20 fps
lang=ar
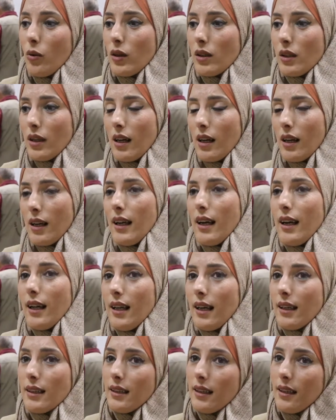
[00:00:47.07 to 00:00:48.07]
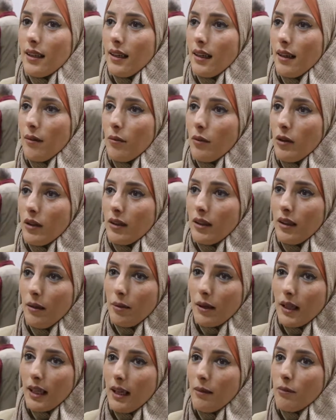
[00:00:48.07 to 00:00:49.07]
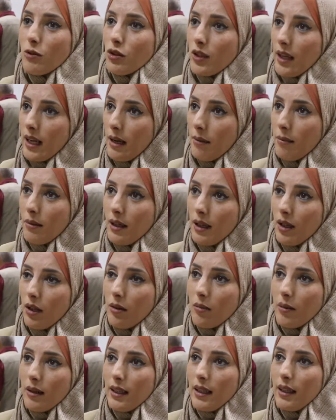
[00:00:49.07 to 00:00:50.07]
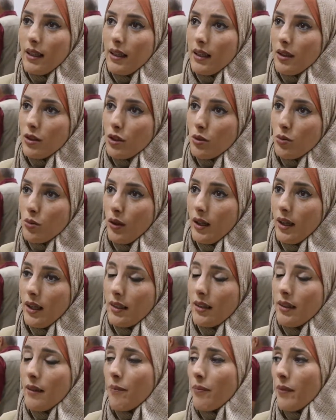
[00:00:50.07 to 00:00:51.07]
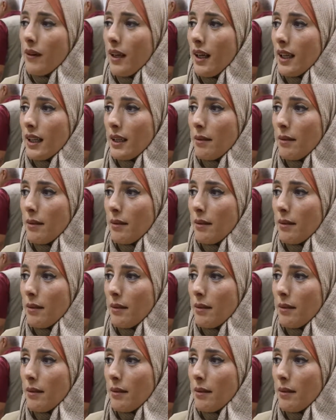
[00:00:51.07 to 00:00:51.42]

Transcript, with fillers: واختيار الحالات لمؤ وضع برنامج كامل لهم خلال الأسبوع هذا